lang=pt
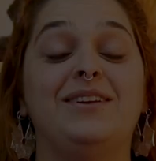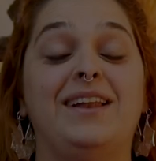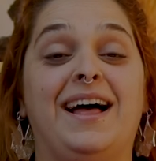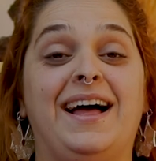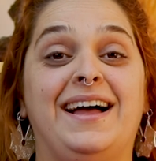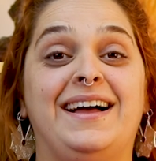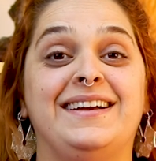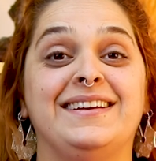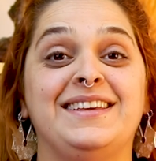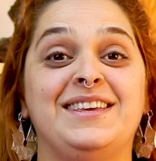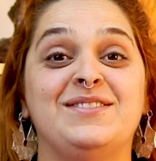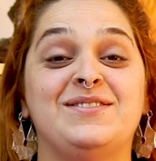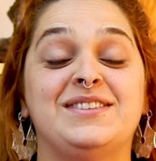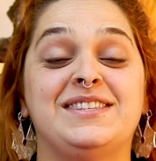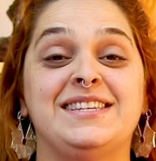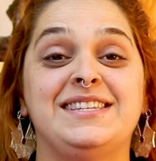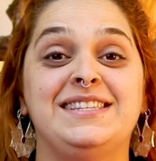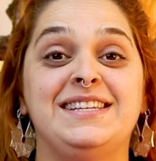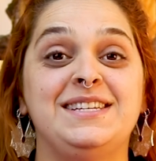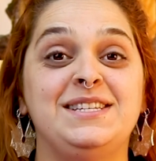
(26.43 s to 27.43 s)
Olá, que
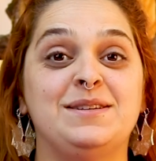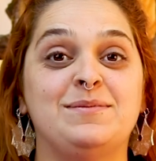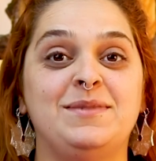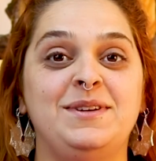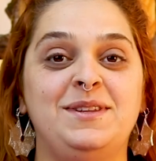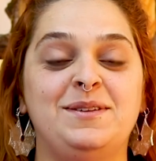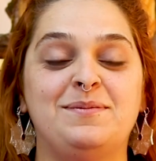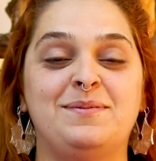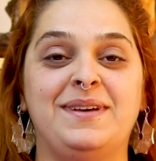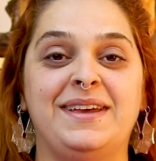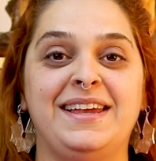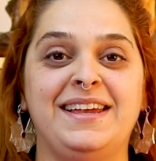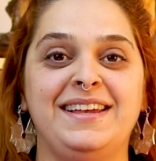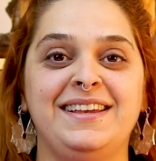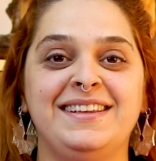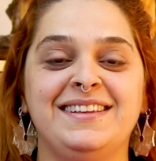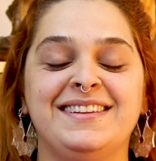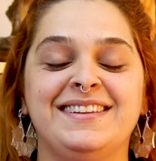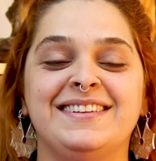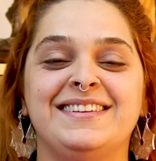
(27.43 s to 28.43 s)
você esteja muito
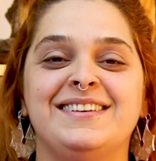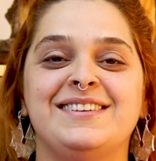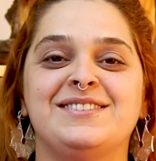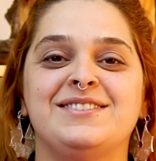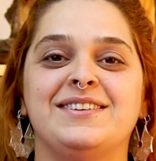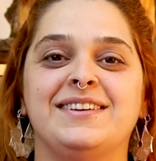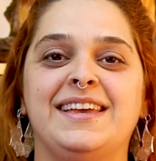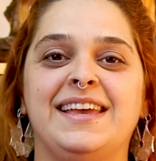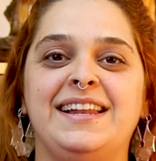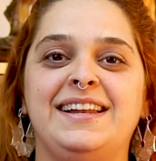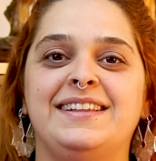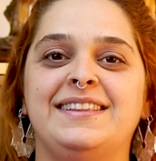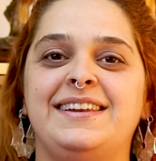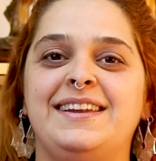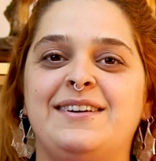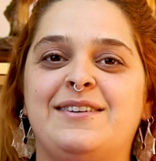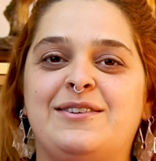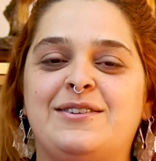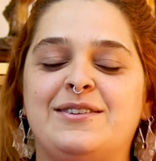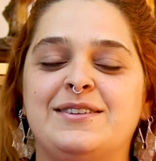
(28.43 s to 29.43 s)
bem eu sou Keila
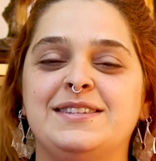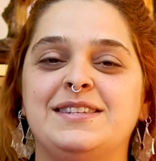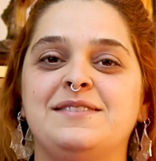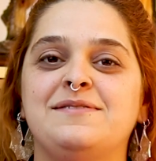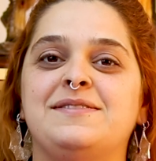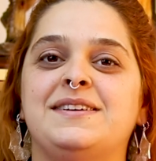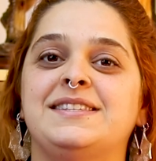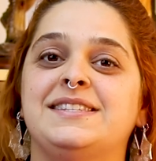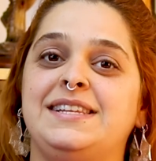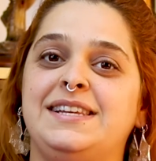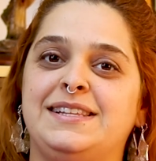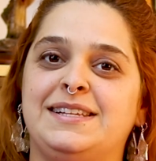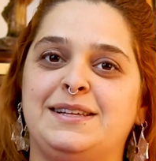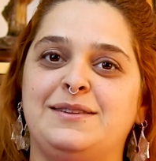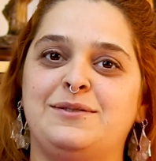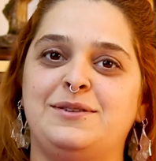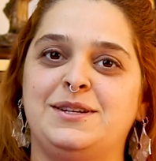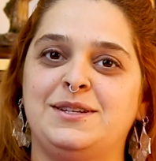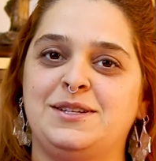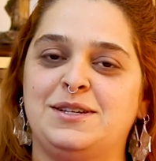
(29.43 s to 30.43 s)
Andreozzi,
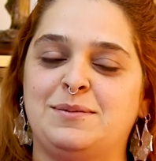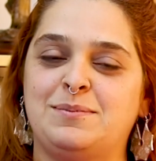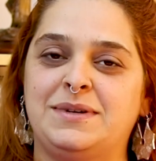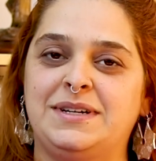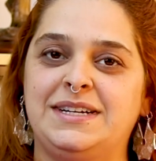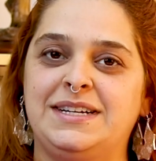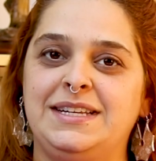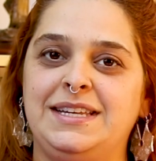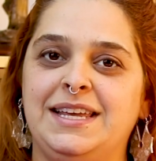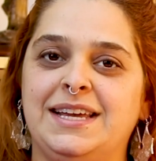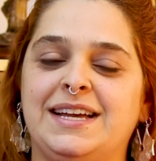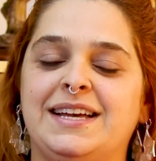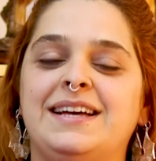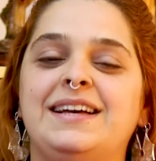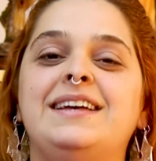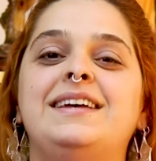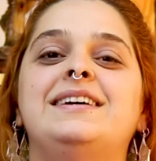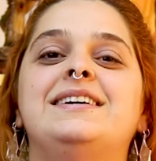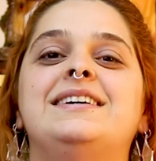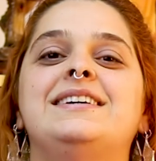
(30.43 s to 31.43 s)
facilitadora
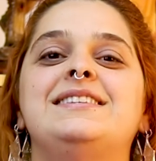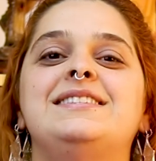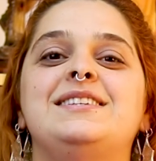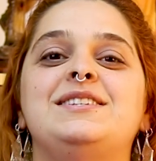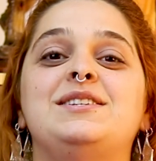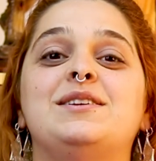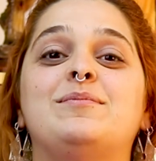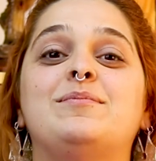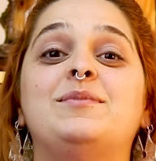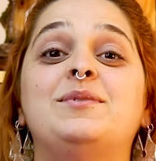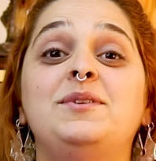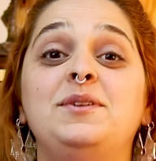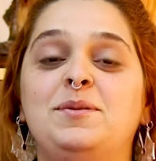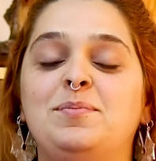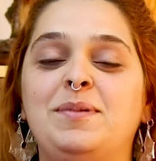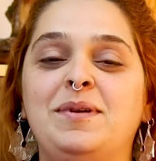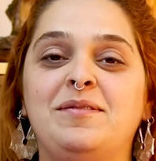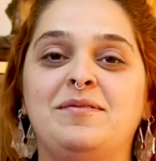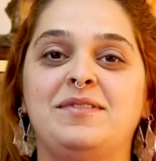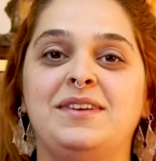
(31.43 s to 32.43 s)
xamânica. Seja
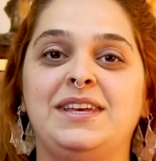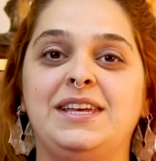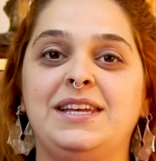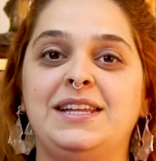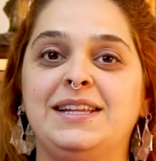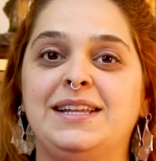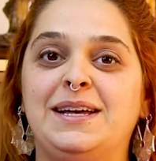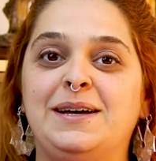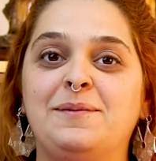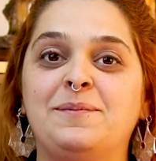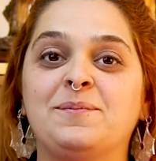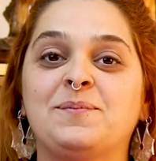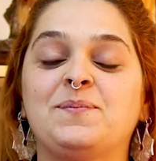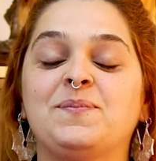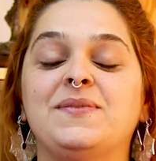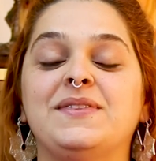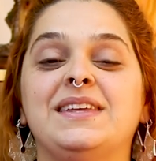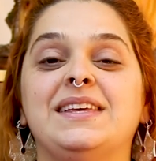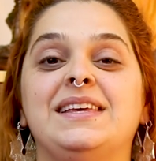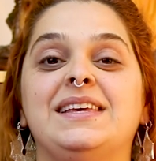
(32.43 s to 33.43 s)
muito bem-vinda.
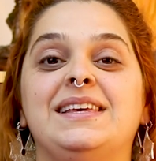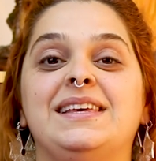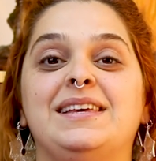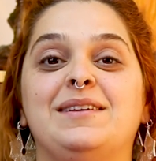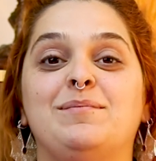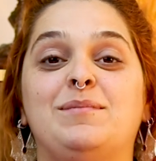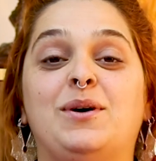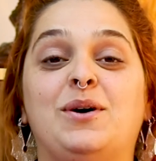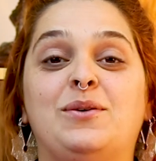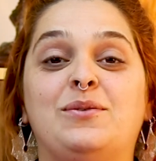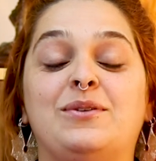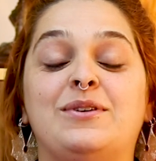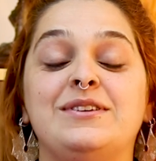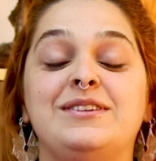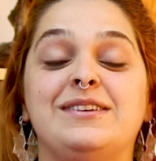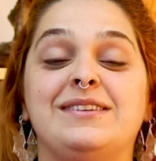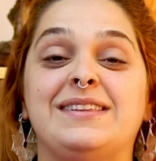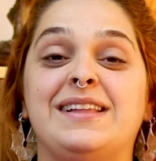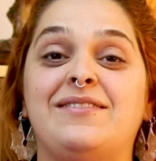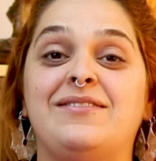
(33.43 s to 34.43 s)
Bom,
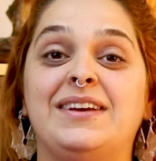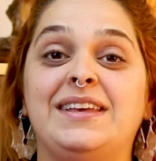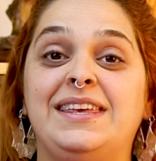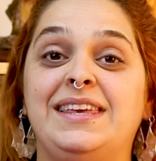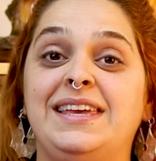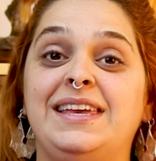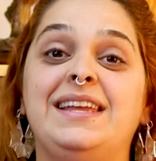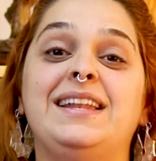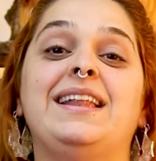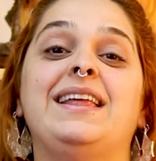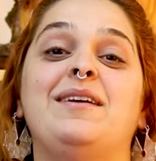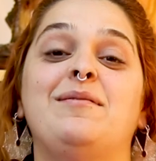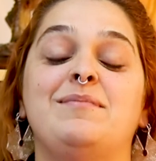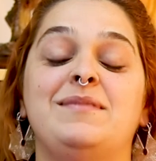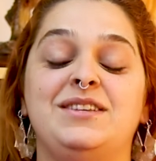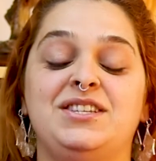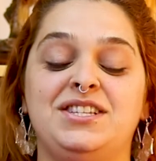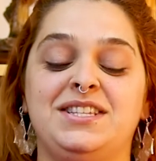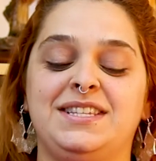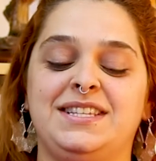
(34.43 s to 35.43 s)
hoje eu estava aqui, né,
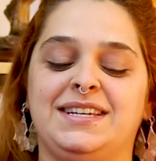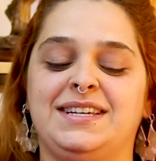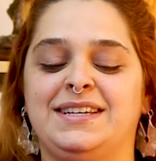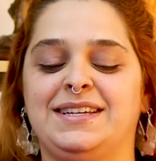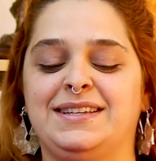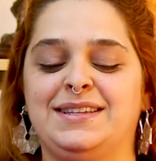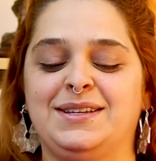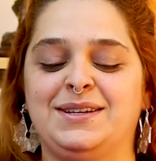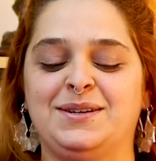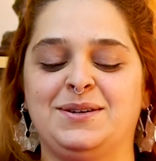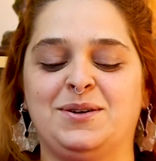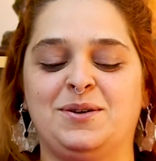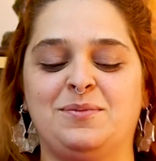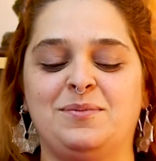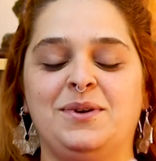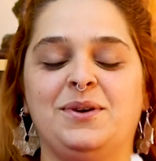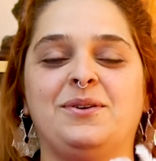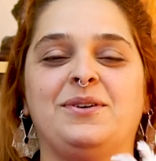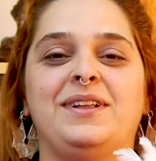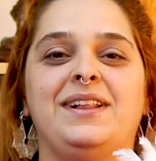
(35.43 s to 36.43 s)
meditando com o
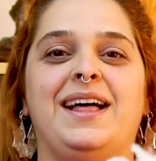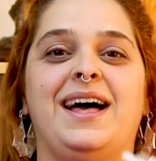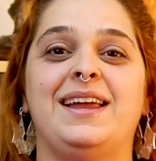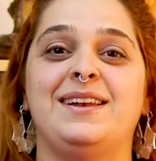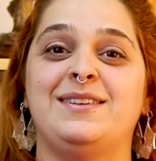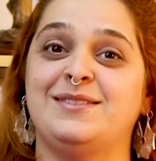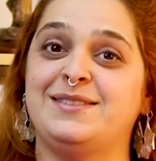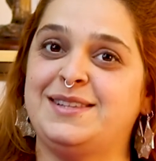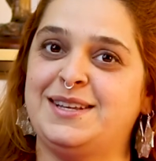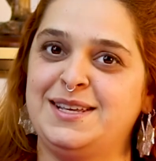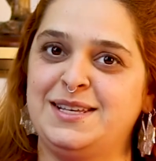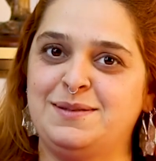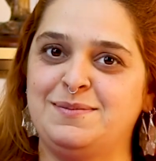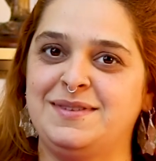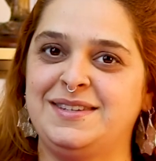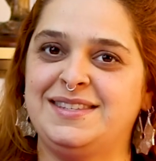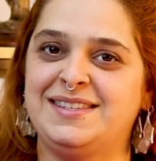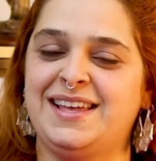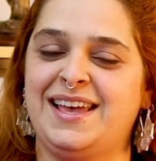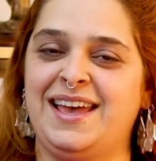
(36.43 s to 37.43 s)
meu colar dos três
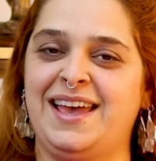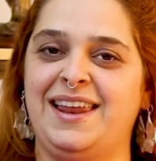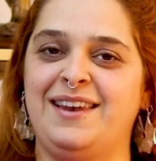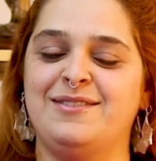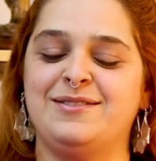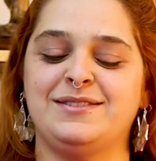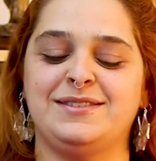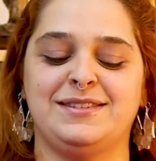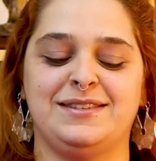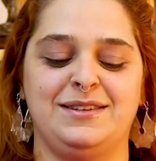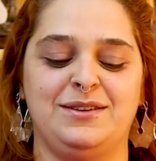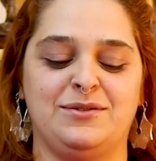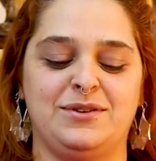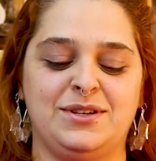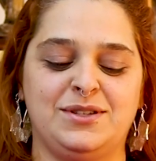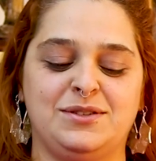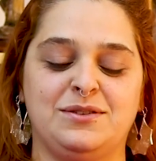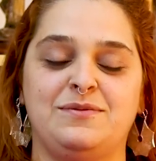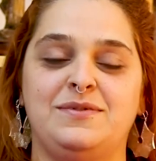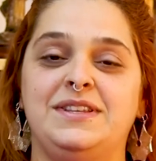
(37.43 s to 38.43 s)
mistérios e eu
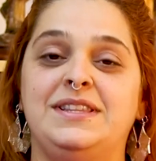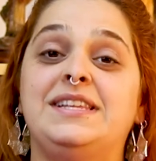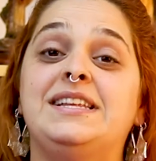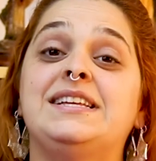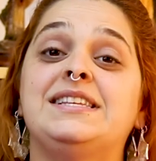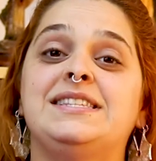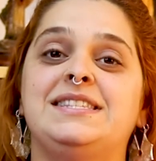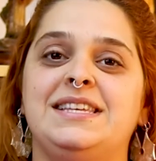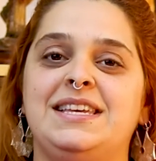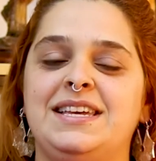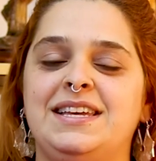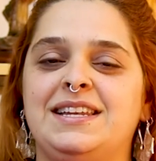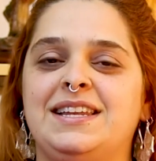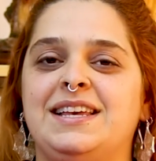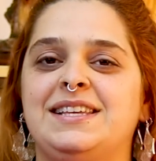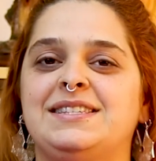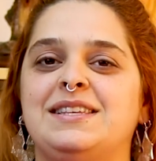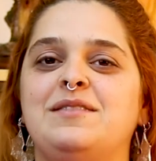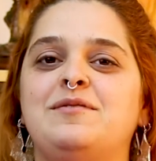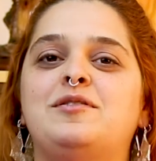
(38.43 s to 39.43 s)
resolvi trazer
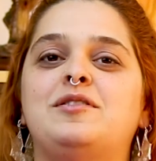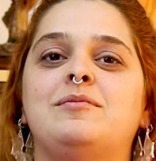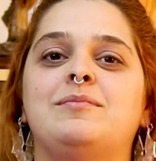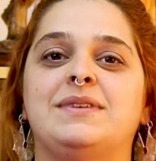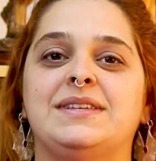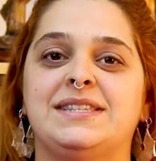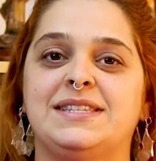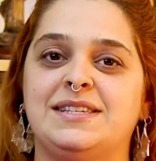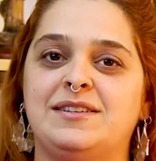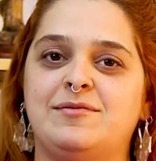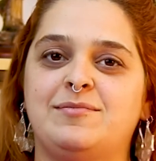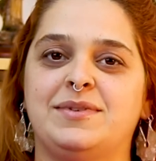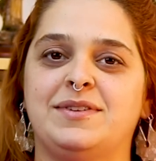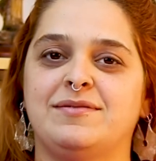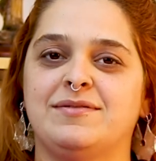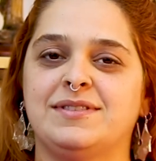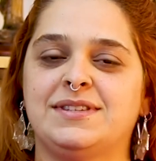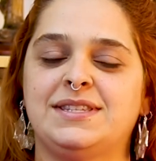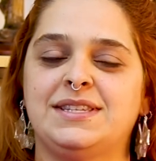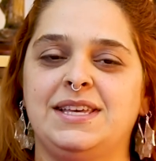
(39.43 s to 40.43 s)
né, essa informação
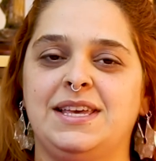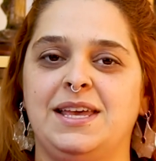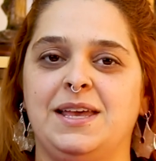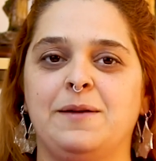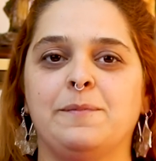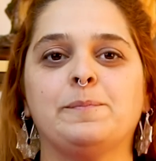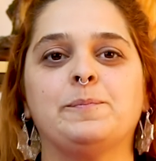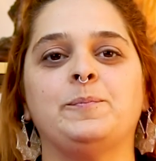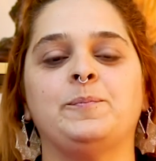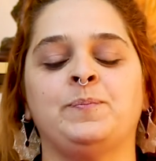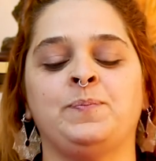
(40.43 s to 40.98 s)
para você.